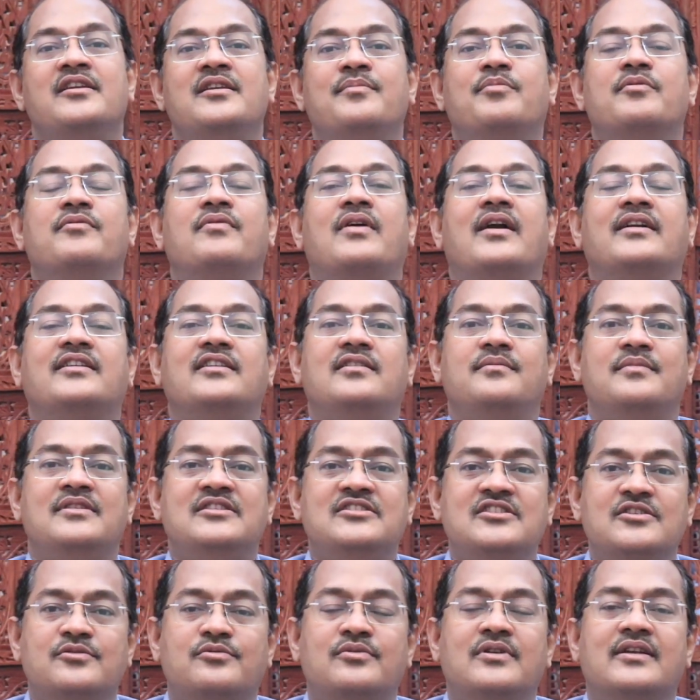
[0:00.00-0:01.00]
ఇప్పుడు వాటిని
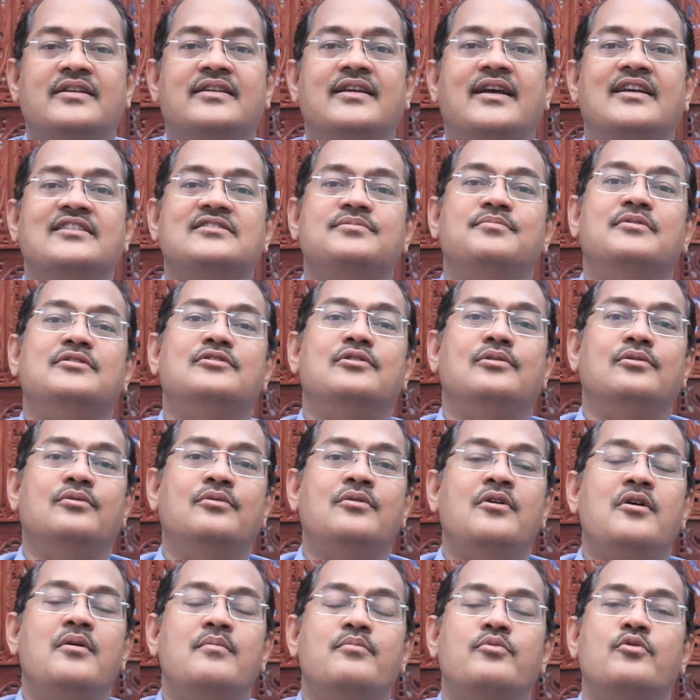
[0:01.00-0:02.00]
మించి కూడా గ్యాస్ మందులు
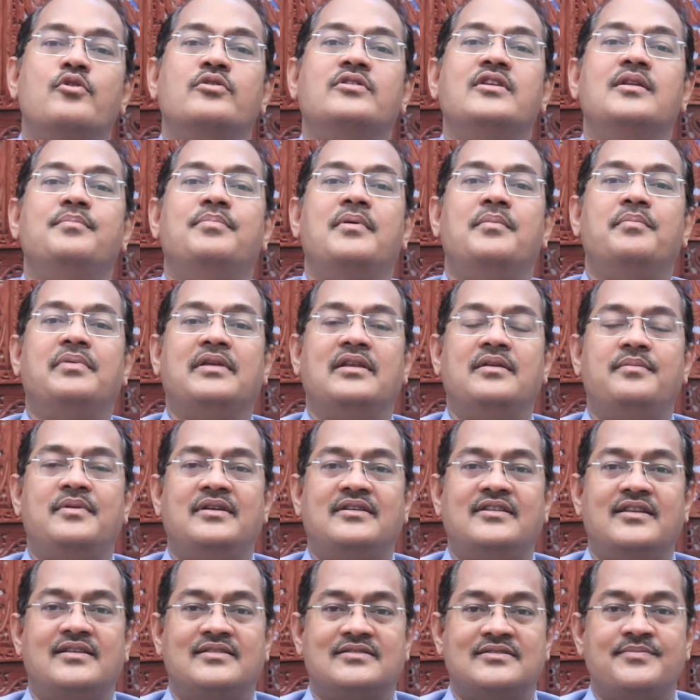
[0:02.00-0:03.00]
ప్రోటాన్ పంప్
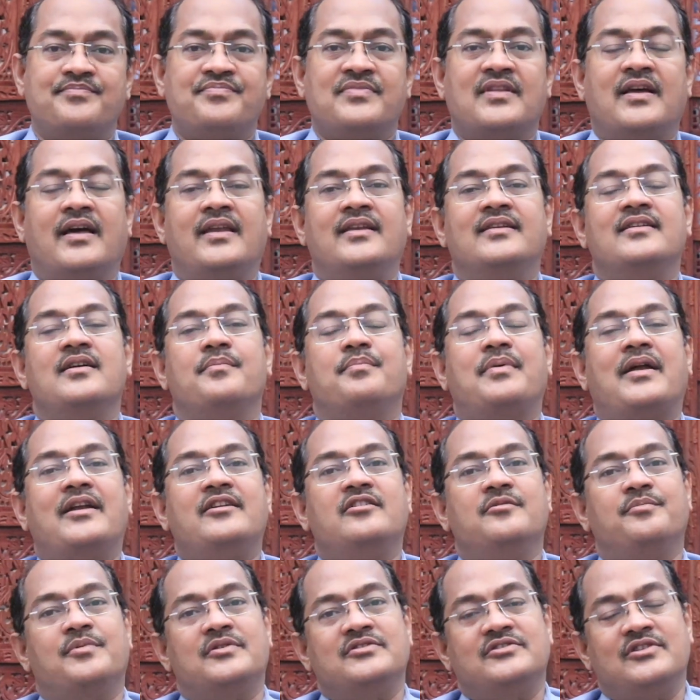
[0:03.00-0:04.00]
ఇన్హిబిటర్స్ అనగా
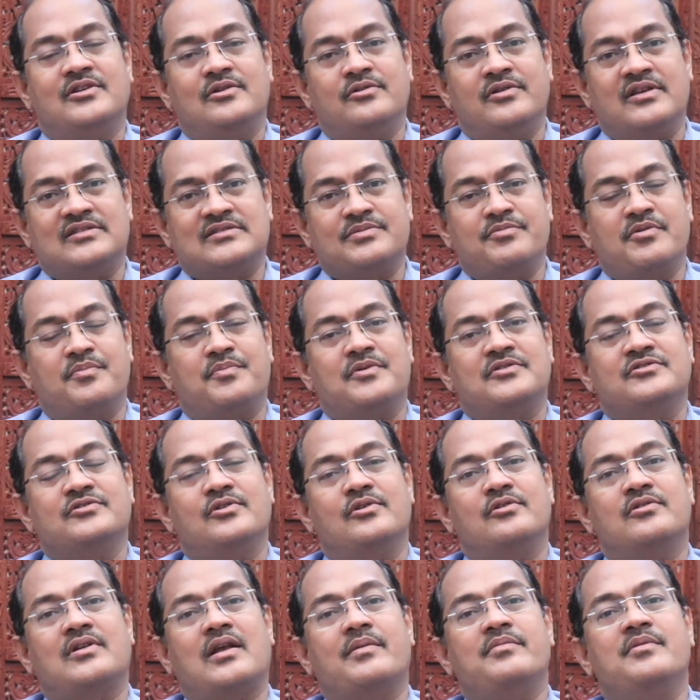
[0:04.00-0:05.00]
ప్యాంటప్రజోలు
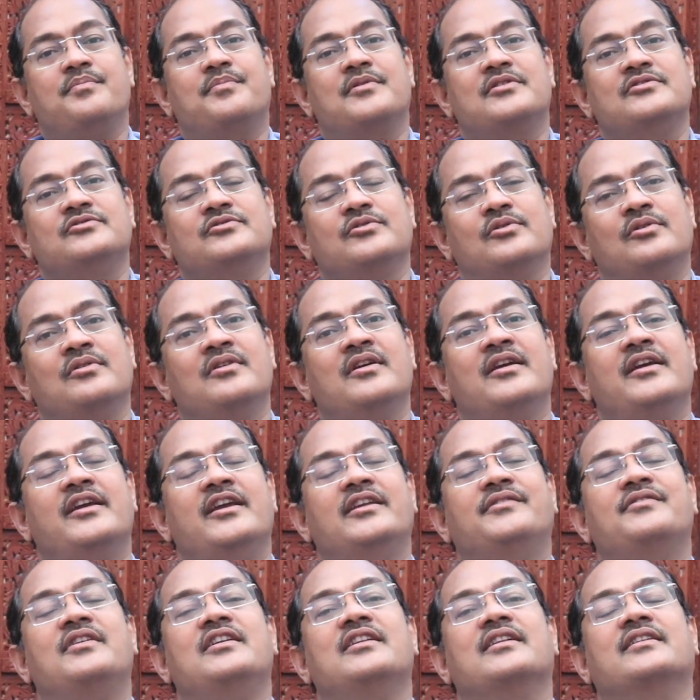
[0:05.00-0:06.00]
ఎసమప్రజోలు రాబిప్రజోల్
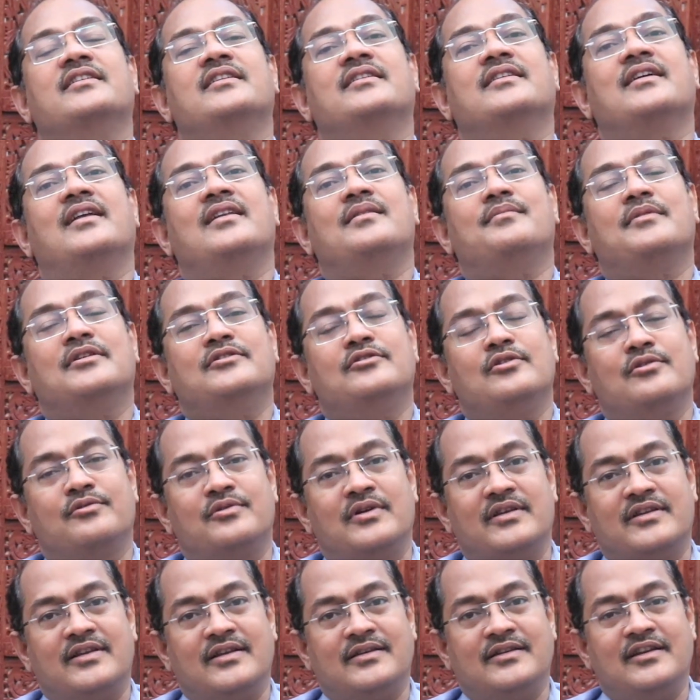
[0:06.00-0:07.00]
ఇటువంటి రకరకాల మందులు
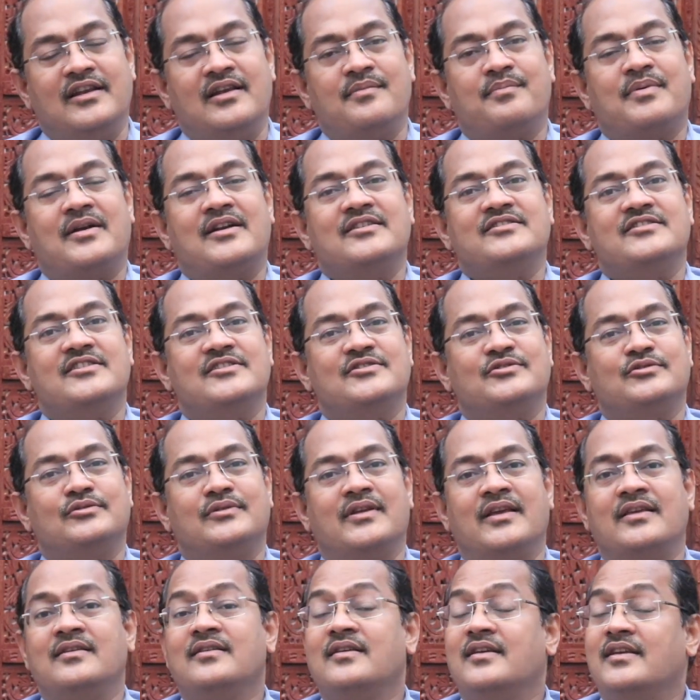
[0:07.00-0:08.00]
కూడా కిడ్నీలను పాడు
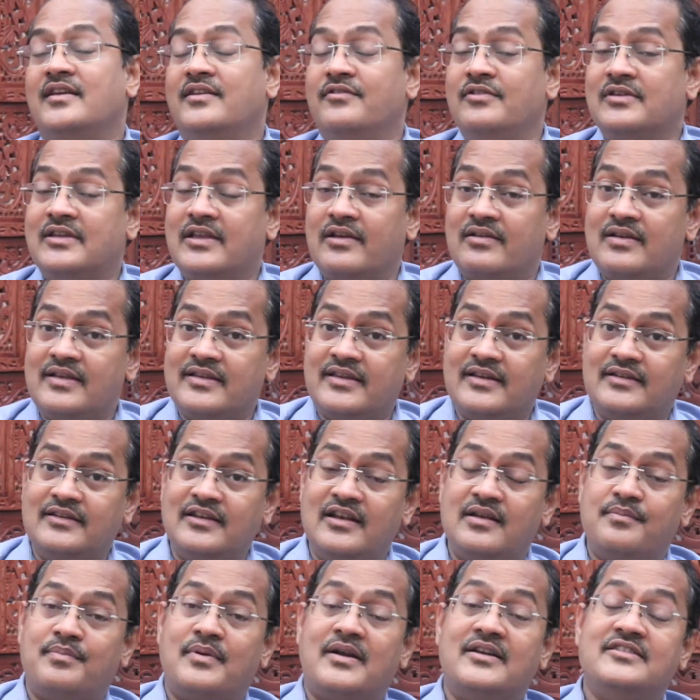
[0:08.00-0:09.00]
చేస్తున్నాయి ఇవి కేవలం
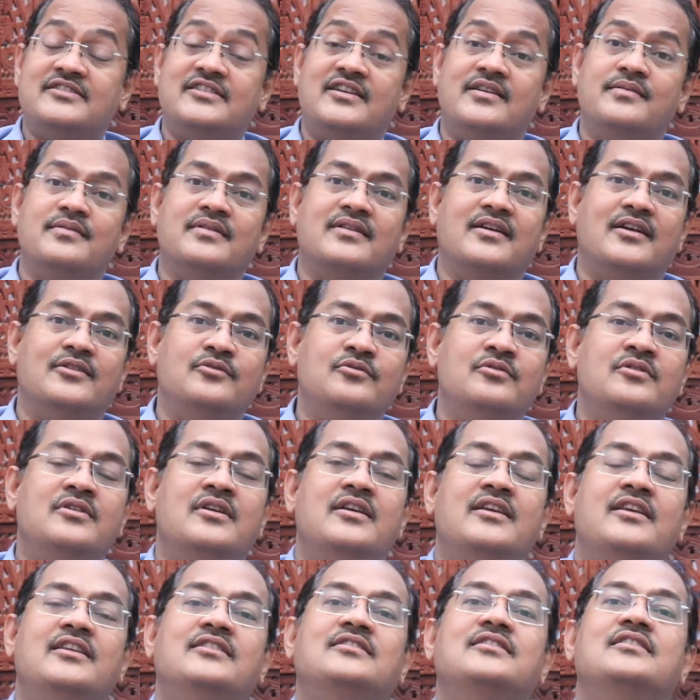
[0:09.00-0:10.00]
కిడ్నీలను పాడు చేయడమే కాదు
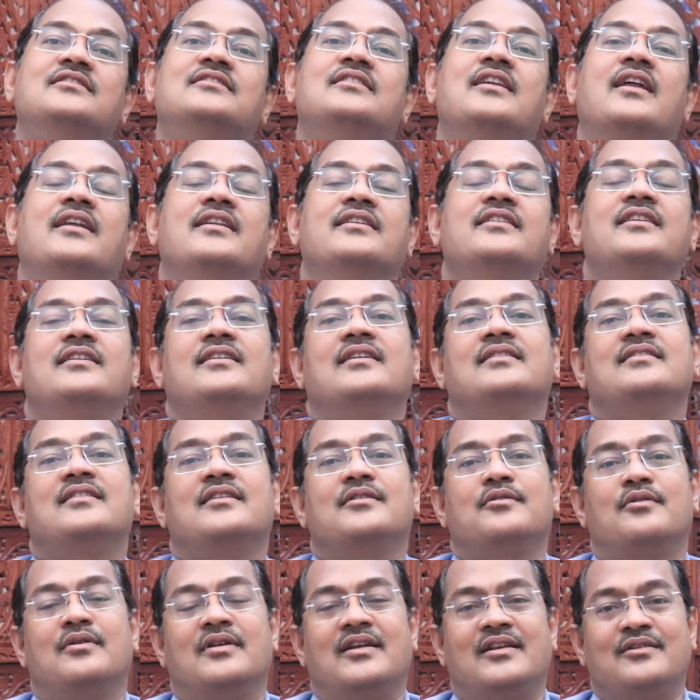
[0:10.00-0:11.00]
ఇతరత్ర అనేక
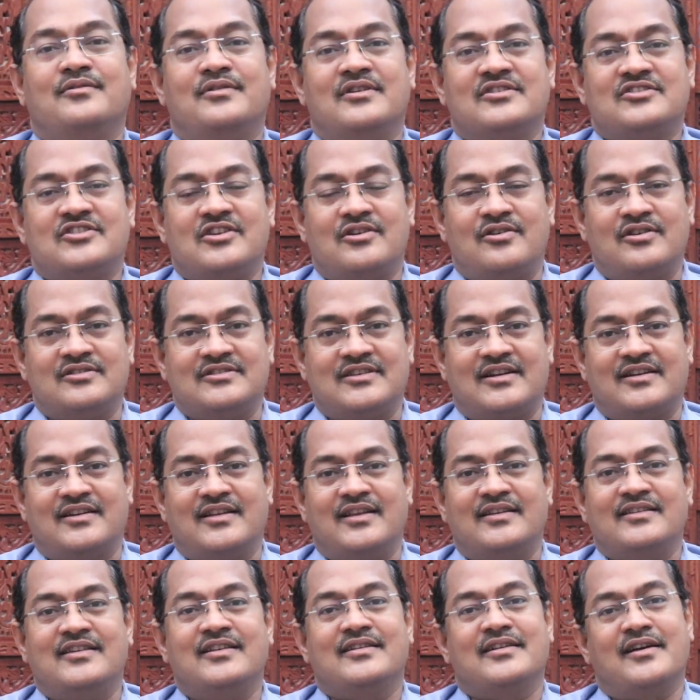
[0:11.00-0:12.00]
గందరగోళాలు కూడా శరీరంలో
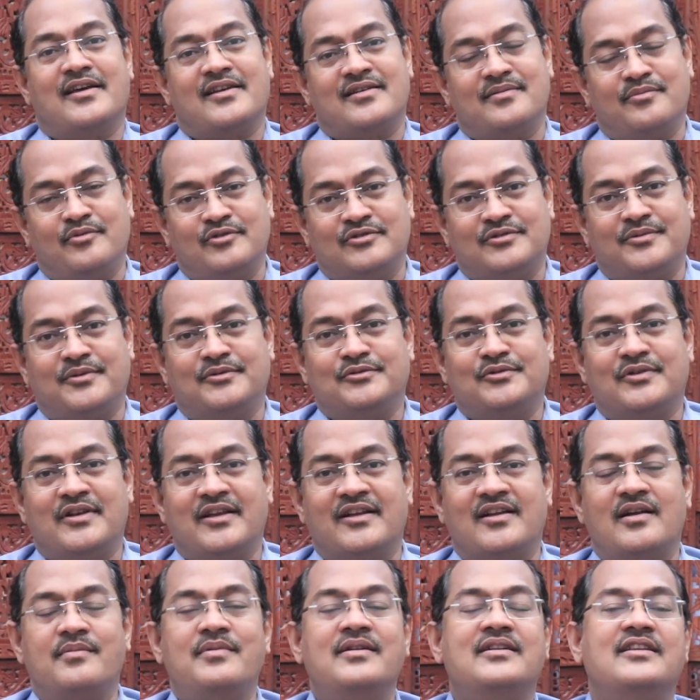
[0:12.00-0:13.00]
జరగడానికి కారణభూతం
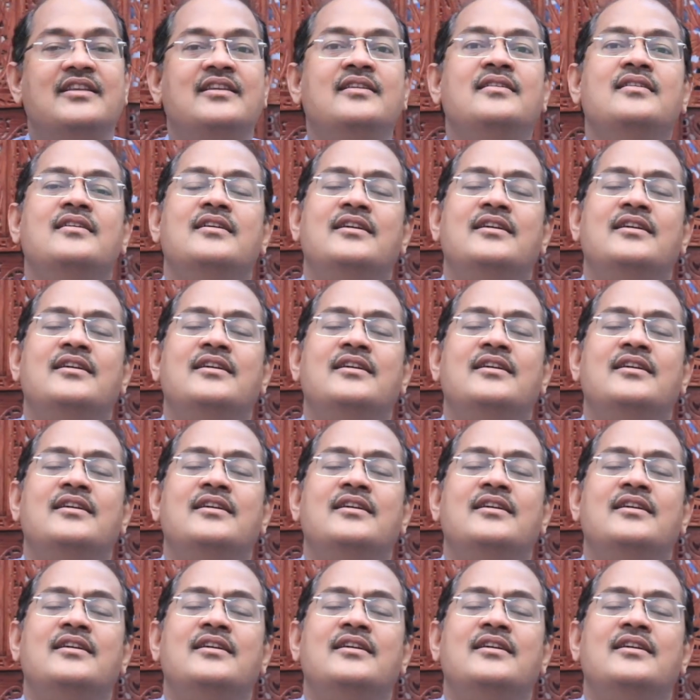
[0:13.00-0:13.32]
అవుతున్నాయి కాబట్టి